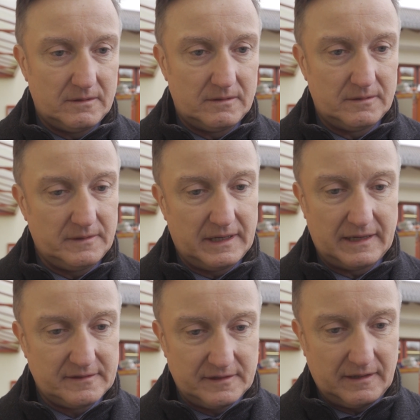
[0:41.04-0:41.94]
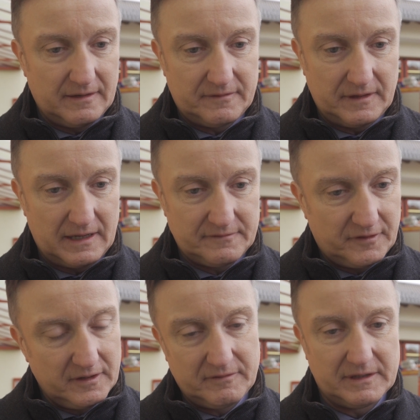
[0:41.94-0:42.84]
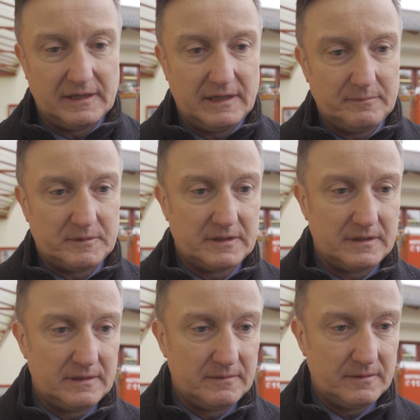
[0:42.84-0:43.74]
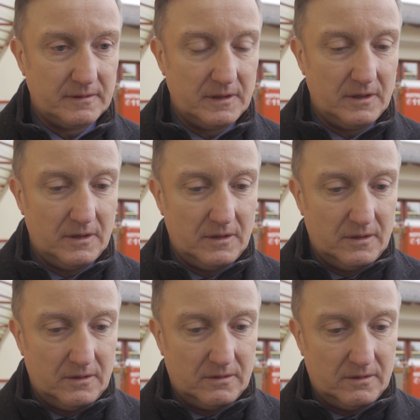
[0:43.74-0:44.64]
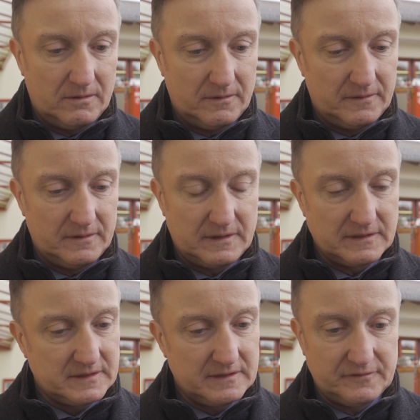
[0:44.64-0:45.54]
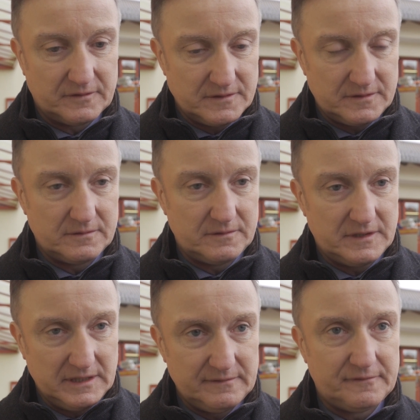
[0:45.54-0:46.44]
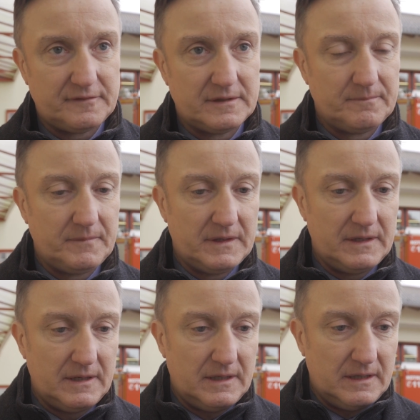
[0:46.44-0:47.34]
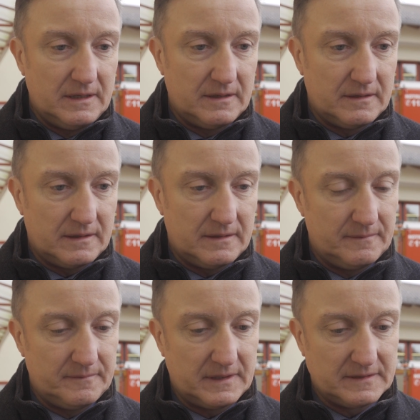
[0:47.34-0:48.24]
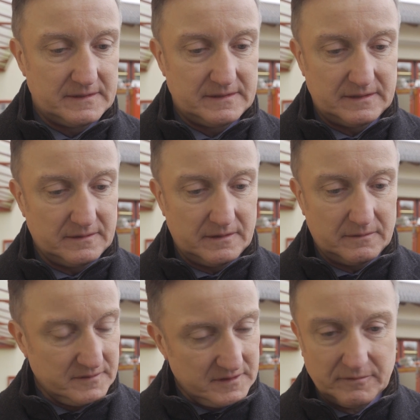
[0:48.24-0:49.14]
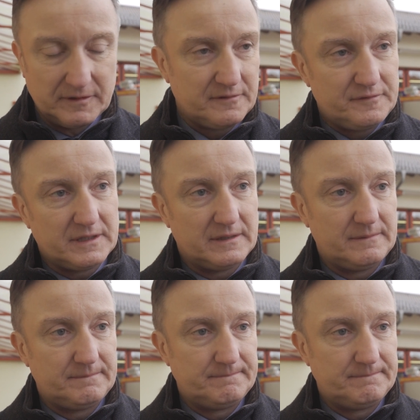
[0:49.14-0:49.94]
Und er hat, er hat Feuerwehr gelebt. Und es trifft uns so tief, äh, dass äh, uns die Worte fehlen.